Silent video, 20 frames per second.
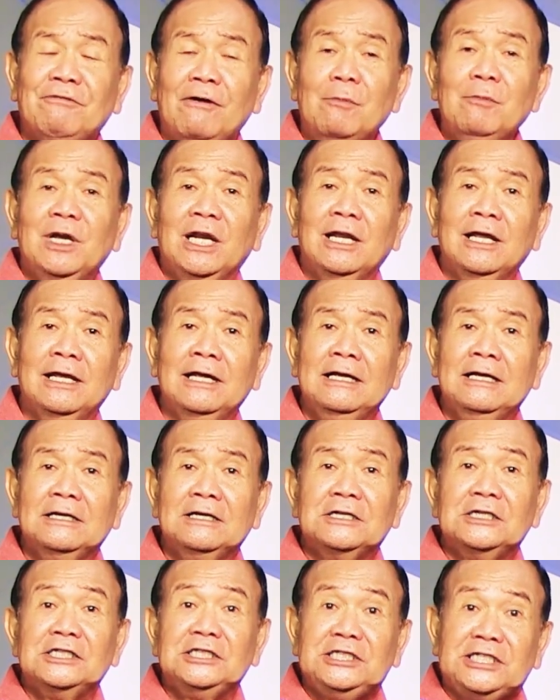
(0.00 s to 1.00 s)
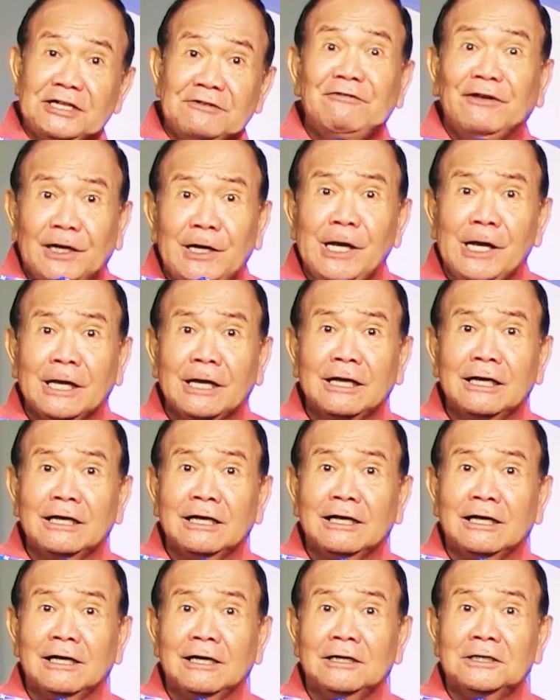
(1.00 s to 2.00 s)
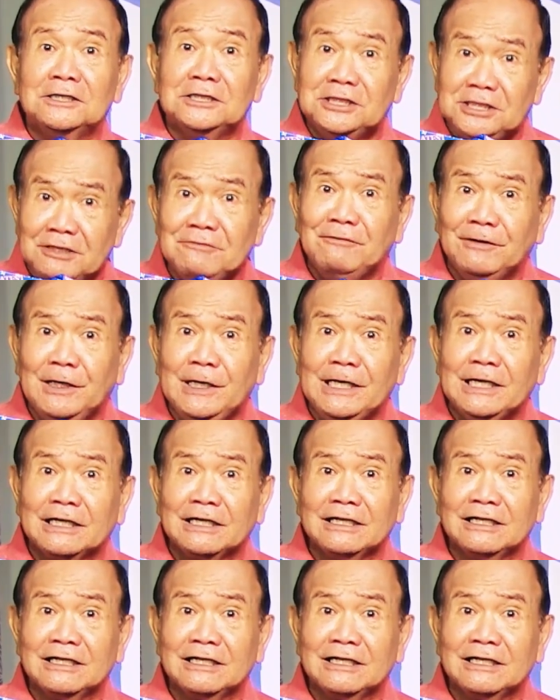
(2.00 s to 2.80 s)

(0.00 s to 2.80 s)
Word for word: Family DVD. DVD.